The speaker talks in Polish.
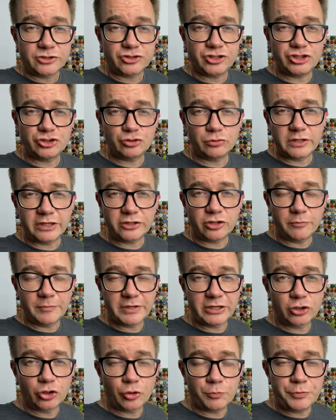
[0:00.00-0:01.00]
Cześć, tutaj
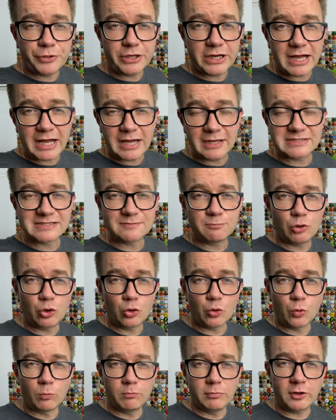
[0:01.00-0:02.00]
Tomek Kopyra z
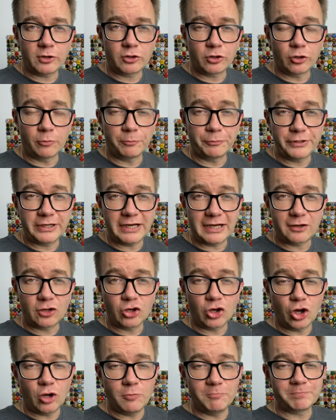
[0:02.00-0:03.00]
blogu
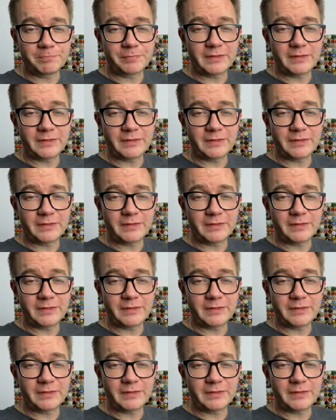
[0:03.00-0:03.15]
blogkopyra.com.